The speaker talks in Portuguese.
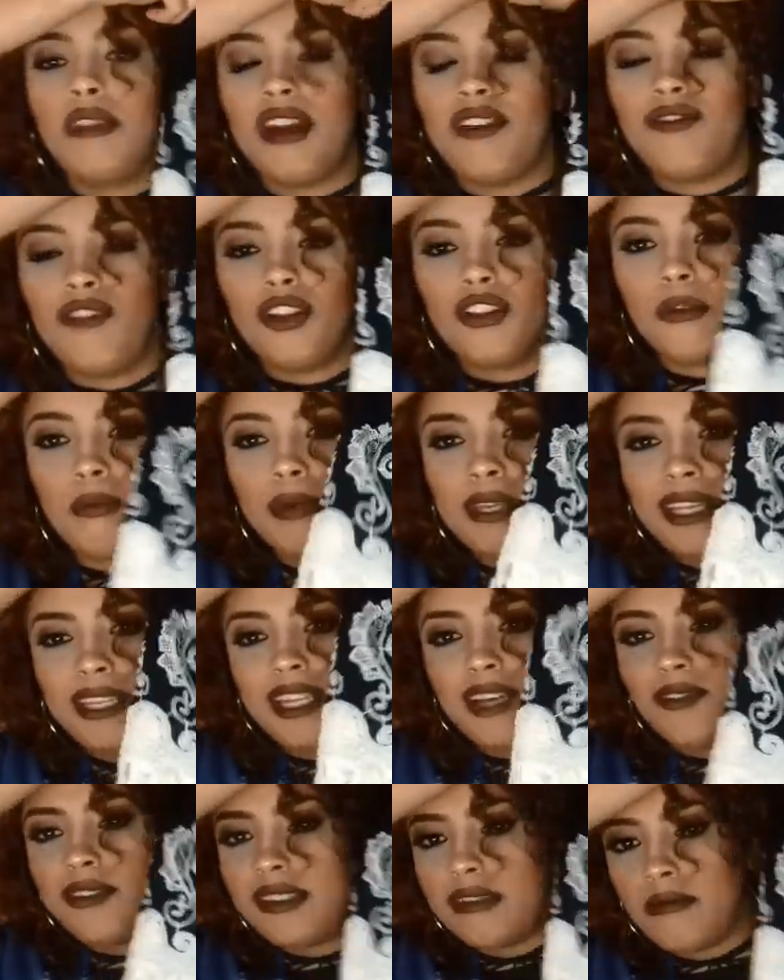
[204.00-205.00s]
Na foto
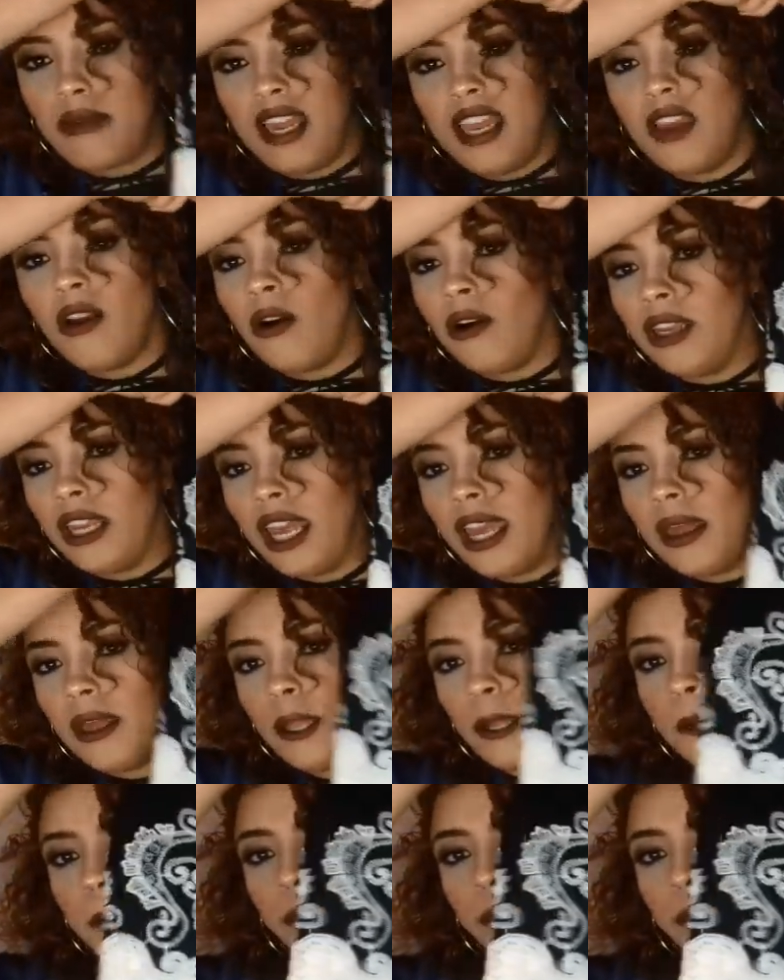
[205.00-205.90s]
aparentava ser maior, né?